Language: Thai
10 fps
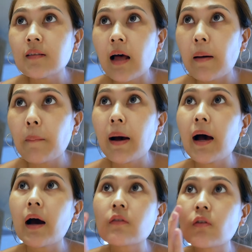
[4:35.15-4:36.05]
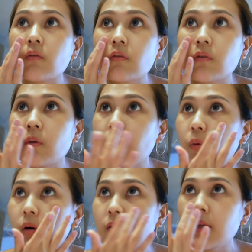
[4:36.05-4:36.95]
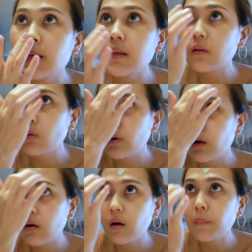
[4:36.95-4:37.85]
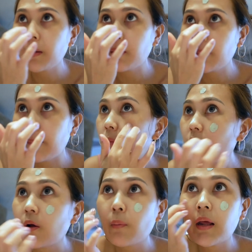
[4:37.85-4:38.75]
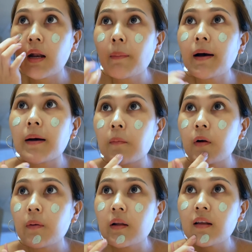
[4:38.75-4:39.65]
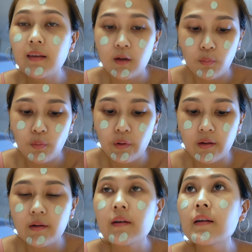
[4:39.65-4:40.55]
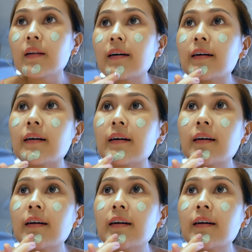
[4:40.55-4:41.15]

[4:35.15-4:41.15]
จะมาร์กตรงโซนพวกทีโซนแล้วก็เป็นแบบบริเวณหน้าผากบริเวณที่สิวผดขึ้นนะคะ